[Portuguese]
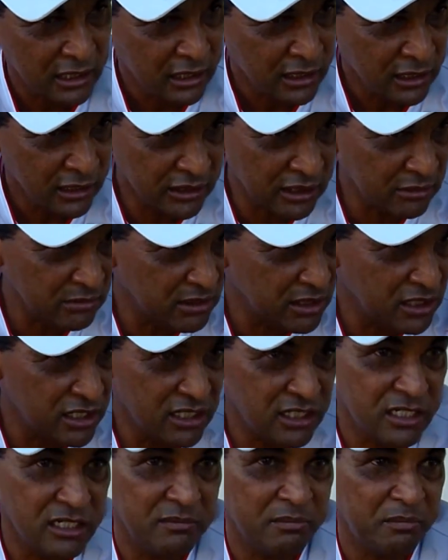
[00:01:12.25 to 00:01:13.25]
em termos de
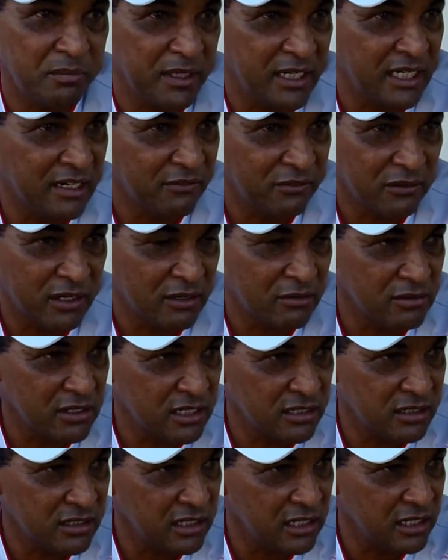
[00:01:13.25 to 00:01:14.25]
disciplina, foi uma coisa
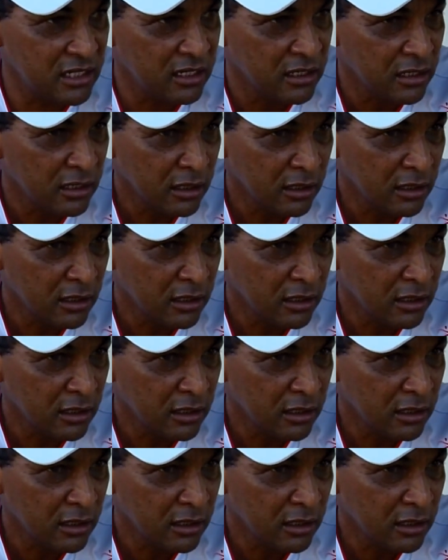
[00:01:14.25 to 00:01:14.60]
assim,